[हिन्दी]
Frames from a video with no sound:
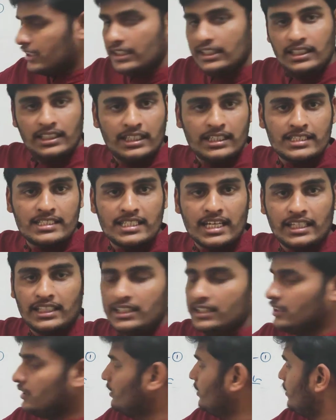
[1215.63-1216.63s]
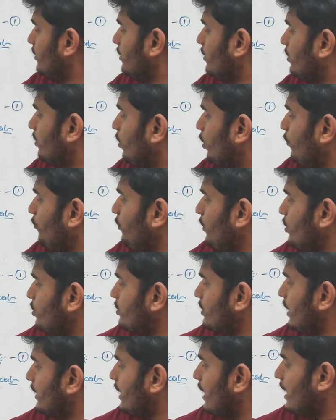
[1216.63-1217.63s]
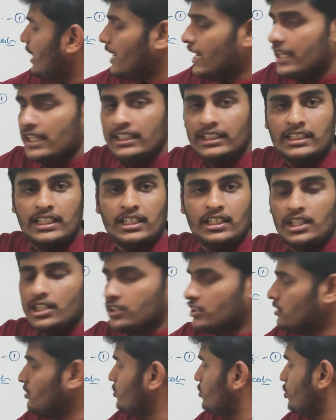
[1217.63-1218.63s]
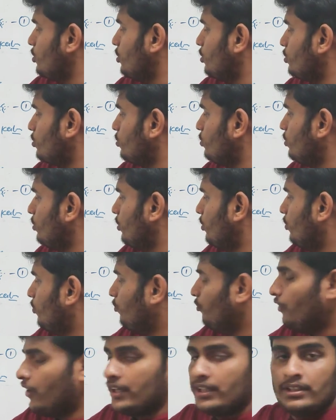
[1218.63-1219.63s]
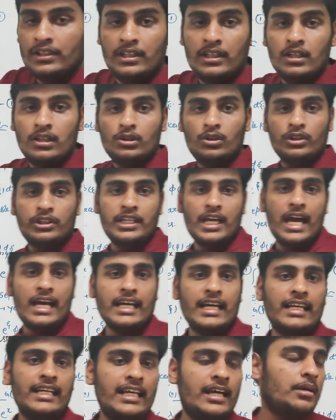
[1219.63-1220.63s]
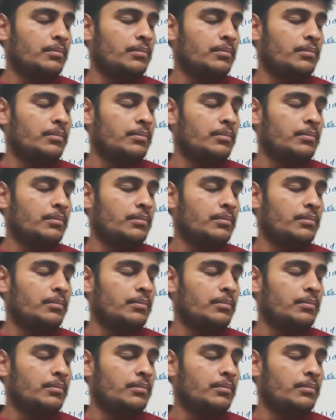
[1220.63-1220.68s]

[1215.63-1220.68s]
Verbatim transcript: ई e एक्साई और फिर उसका क्या है इंटीग्रेशन जीरो टू वन तो क्या करना है